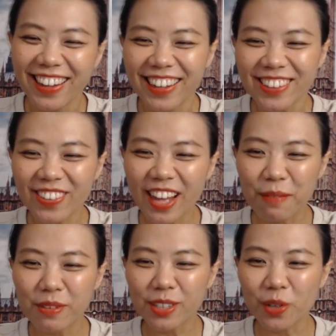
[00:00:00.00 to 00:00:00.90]
ต้องการ
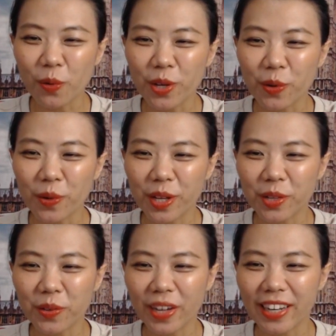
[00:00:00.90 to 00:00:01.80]
เพื่อนคุยคุยกัน
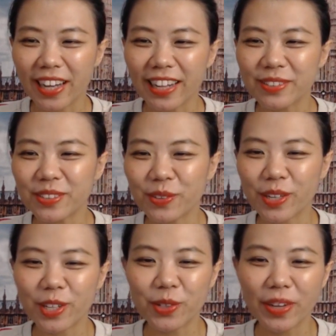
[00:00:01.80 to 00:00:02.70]
ด้วยนะคะคุย
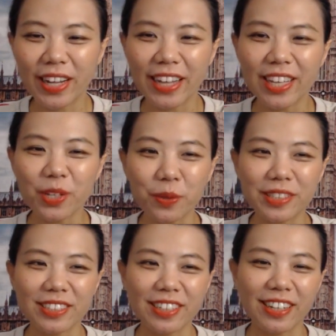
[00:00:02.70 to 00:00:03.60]
กันด้วยนะคะอย่าดู
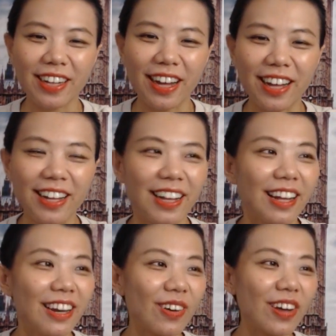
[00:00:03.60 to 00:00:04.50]
เฉยๆนะคะ
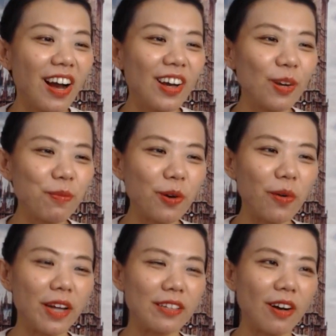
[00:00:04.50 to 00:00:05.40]
แล้วก็รบก
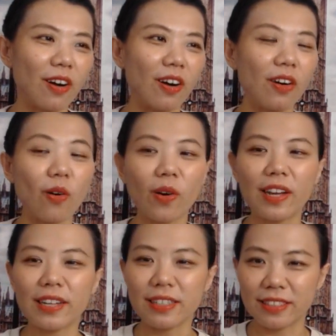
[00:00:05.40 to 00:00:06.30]
วนขอคน
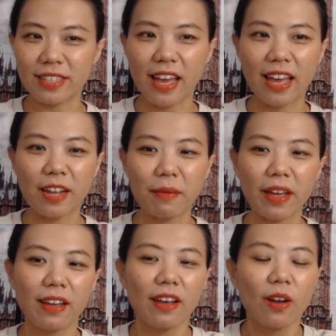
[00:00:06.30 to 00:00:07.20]
ละหนึ่งแชร์ได้ไหม
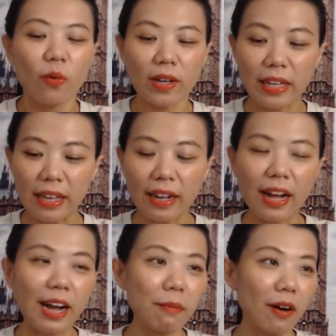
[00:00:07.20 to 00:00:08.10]
วันนี้นะ
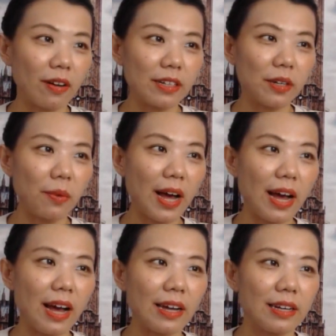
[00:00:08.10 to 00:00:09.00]
คะบอกเลยว่า
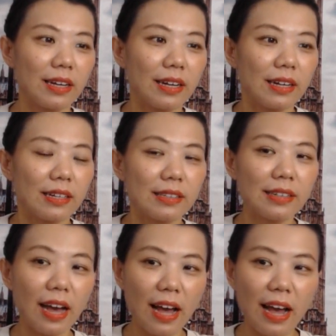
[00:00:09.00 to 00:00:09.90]

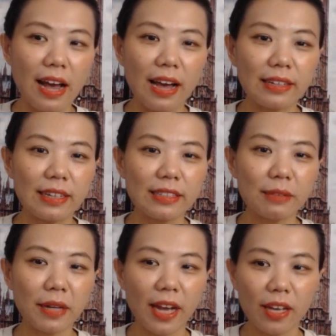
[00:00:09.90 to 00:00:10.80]
เนื้อหาที่จะ
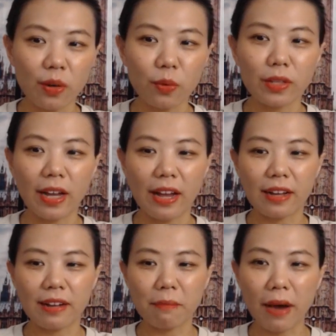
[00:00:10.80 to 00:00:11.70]
มาให้คุณค่ะ
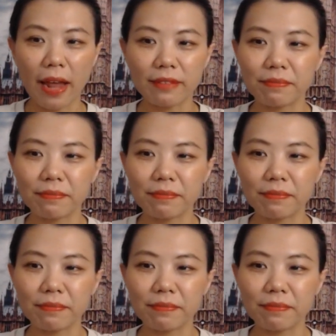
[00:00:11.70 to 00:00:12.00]
มัน